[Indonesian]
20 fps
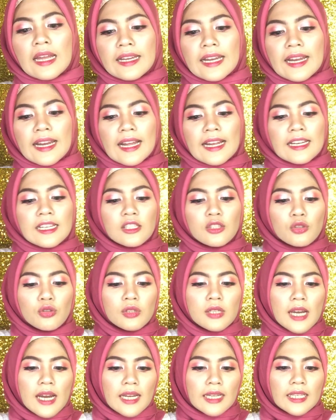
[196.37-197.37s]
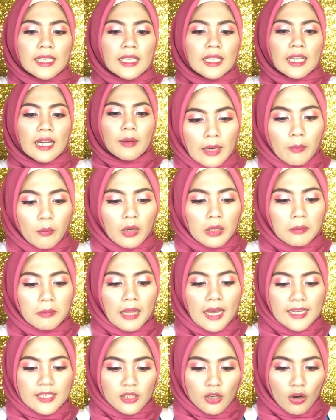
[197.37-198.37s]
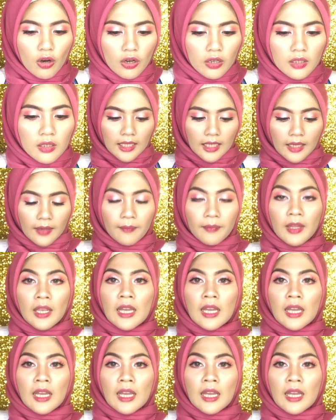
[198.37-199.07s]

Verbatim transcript: Dan ada juga nih yang buat blush on nih